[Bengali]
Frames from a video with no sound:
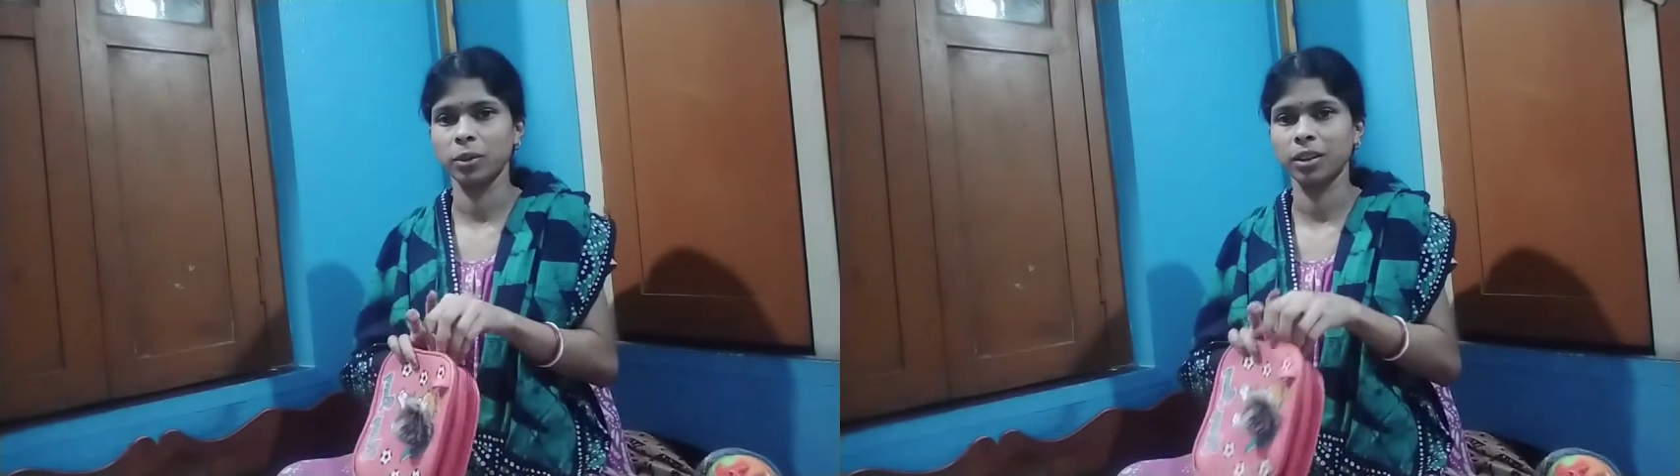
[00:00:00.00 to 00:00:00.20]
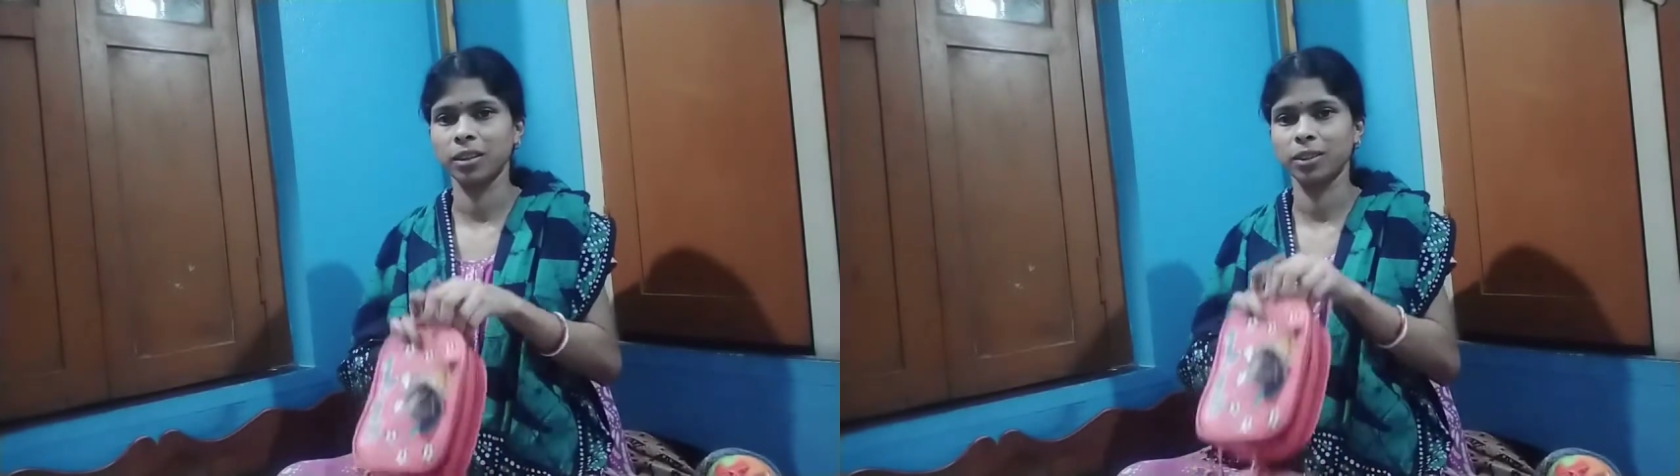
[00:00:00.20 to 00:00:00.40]

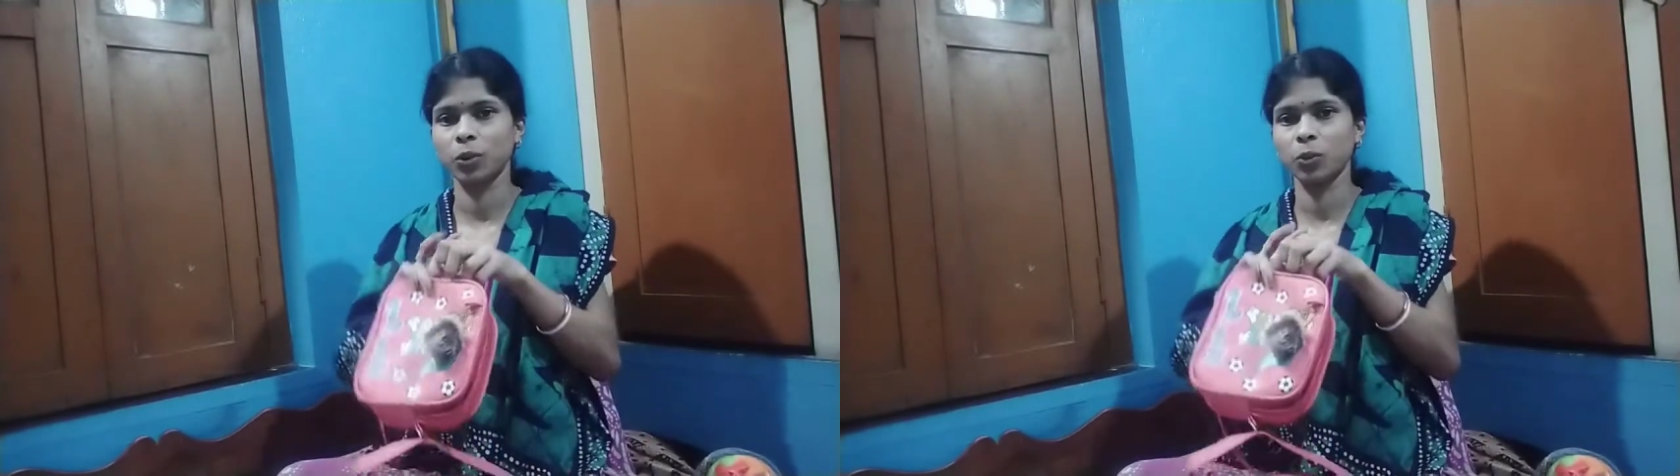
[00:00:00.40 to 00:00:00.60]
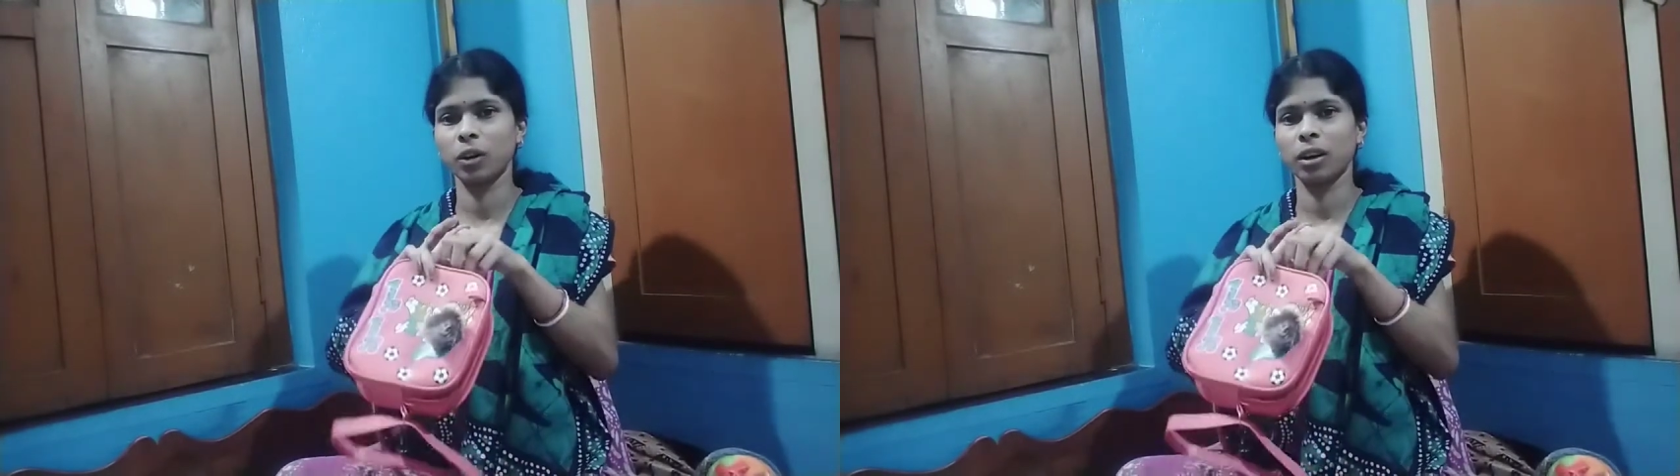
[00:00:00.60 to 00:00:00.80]
দেখতে খুব
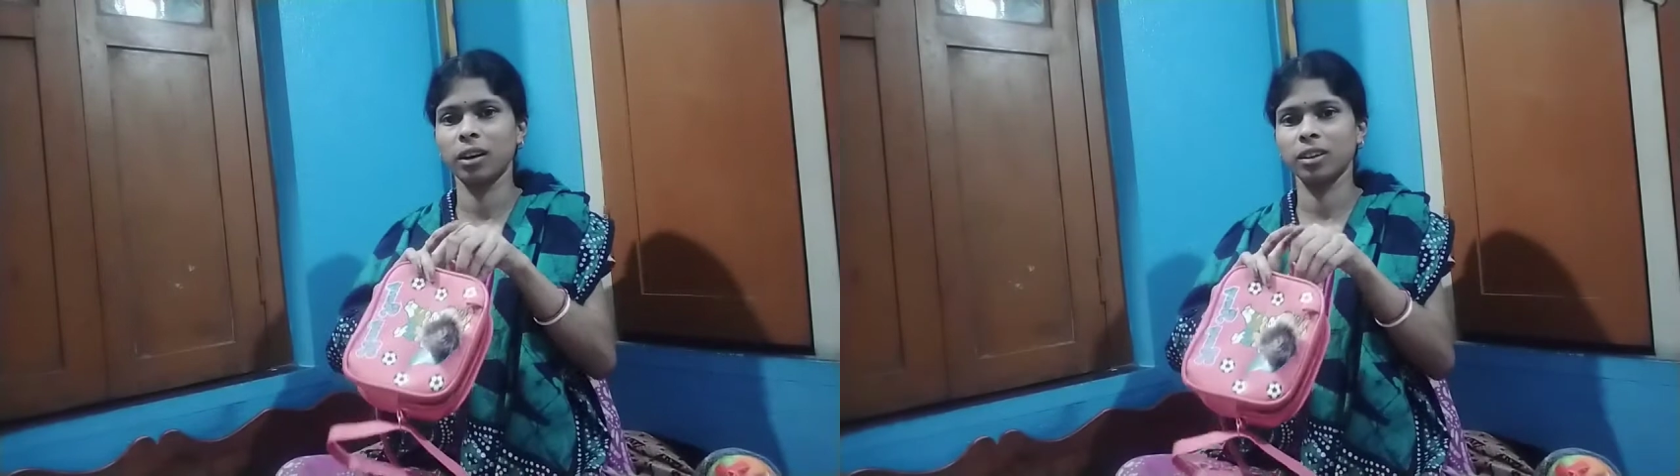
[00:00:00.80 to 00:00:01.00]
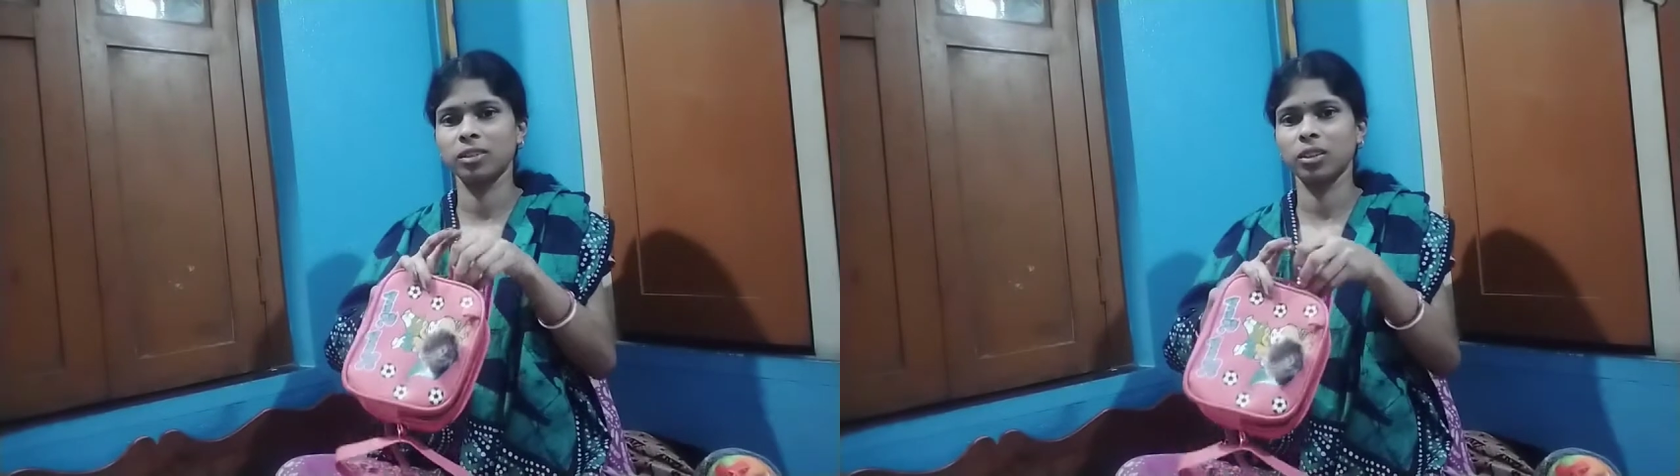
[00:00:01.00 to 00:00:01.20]
ভালো
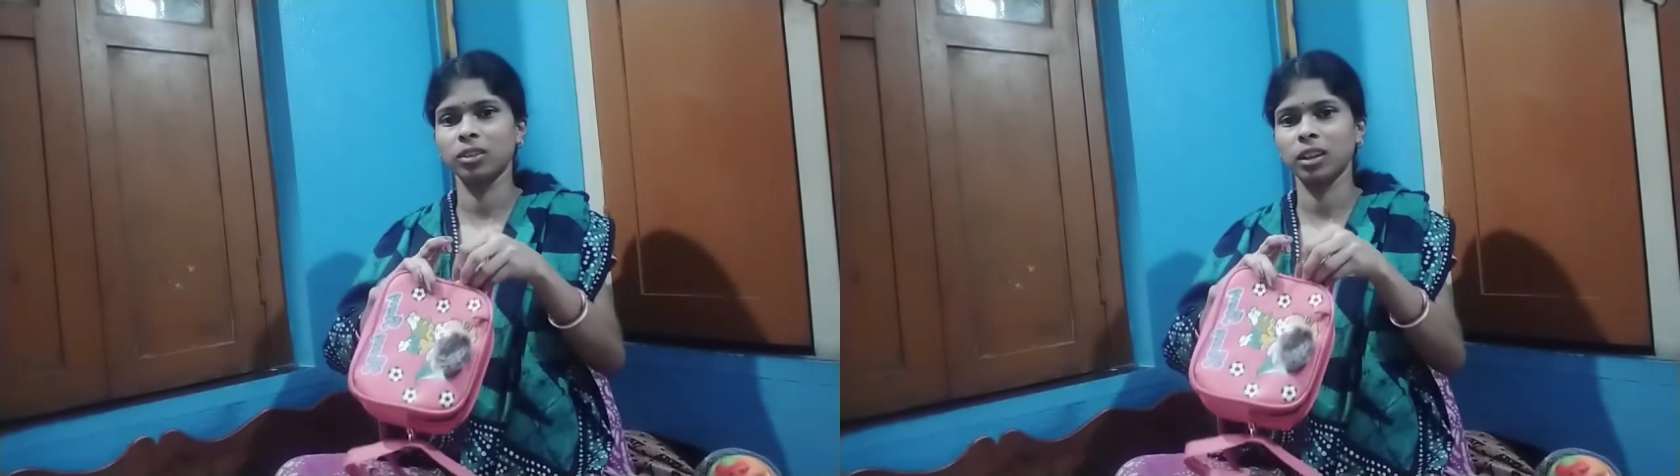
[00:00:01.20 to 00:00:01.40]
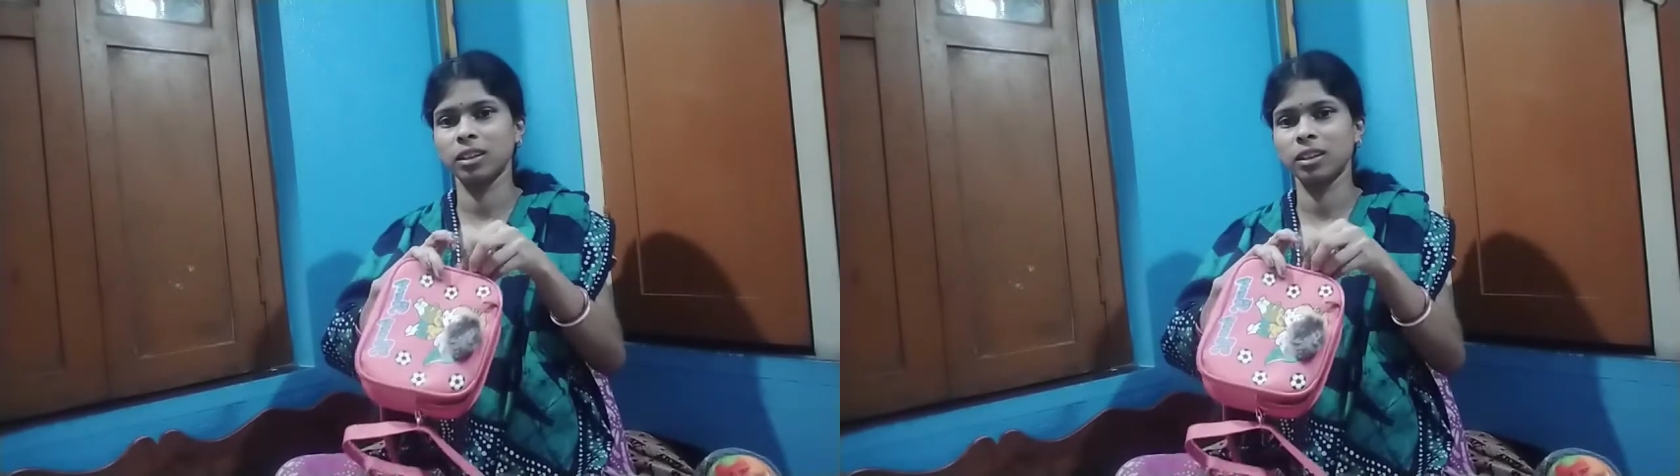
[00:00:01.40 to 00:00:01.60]
লাগছিল
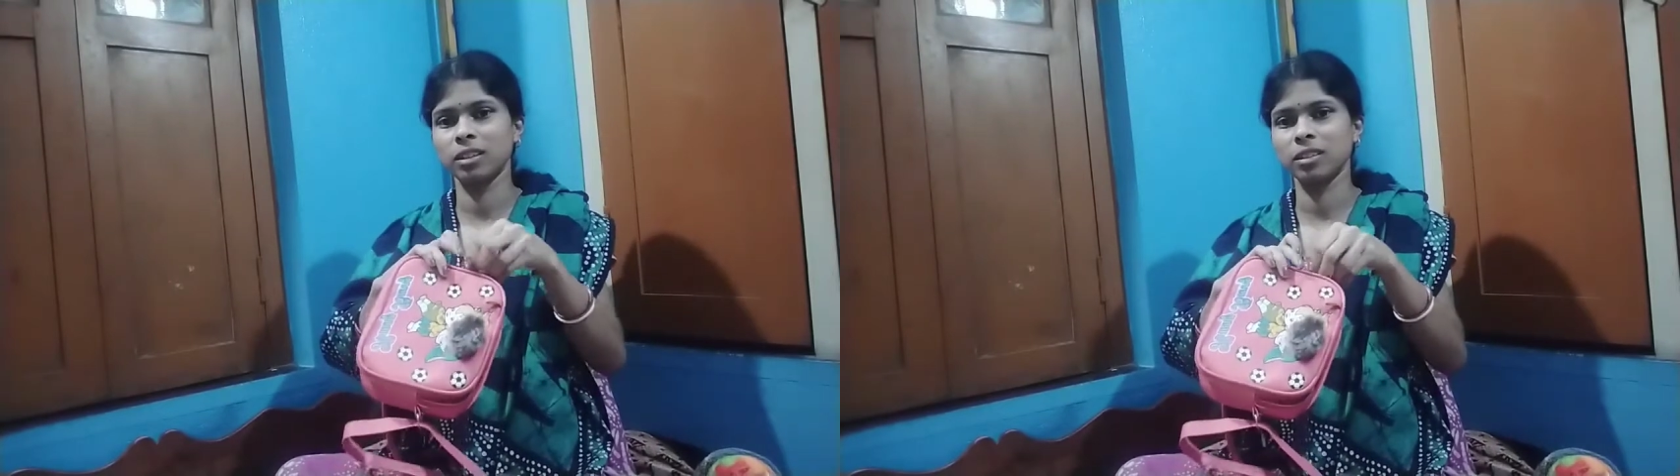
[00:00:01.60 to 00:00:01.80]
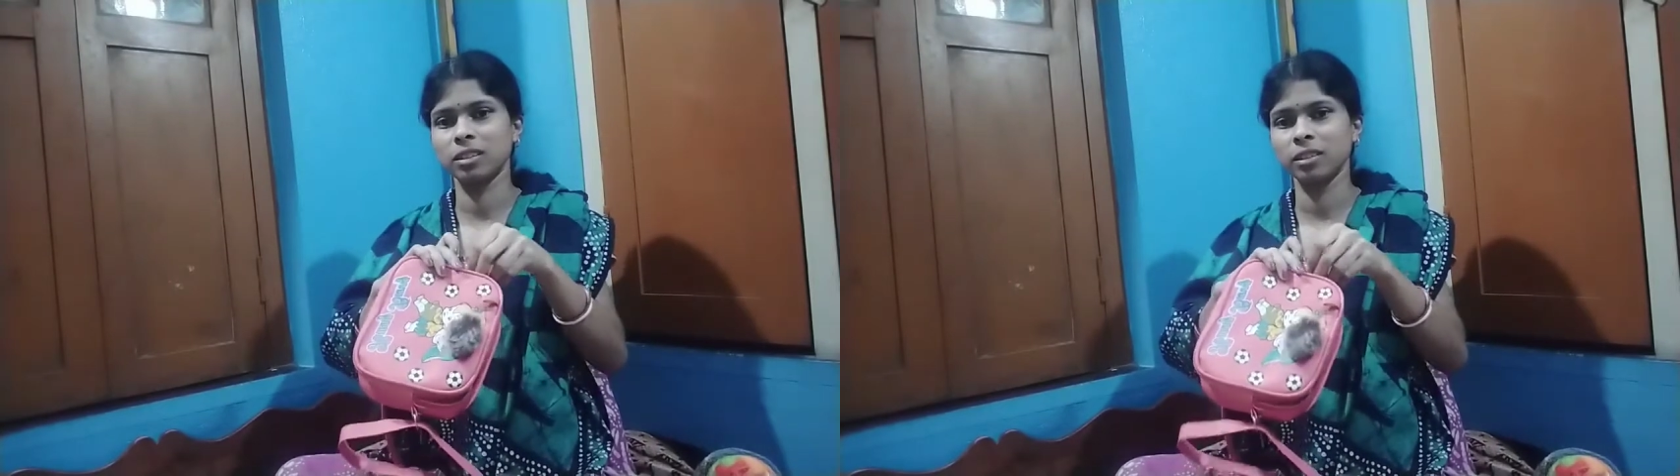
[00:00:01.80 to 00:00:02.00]
তাই
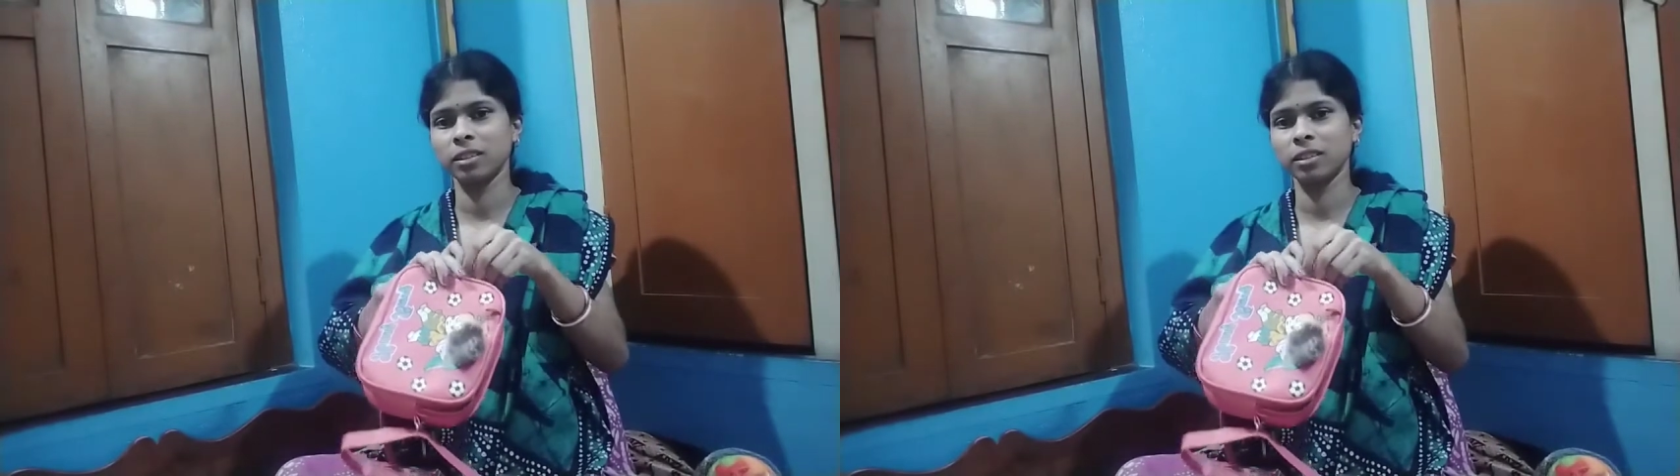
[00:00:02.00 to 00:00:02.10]
কিনেছি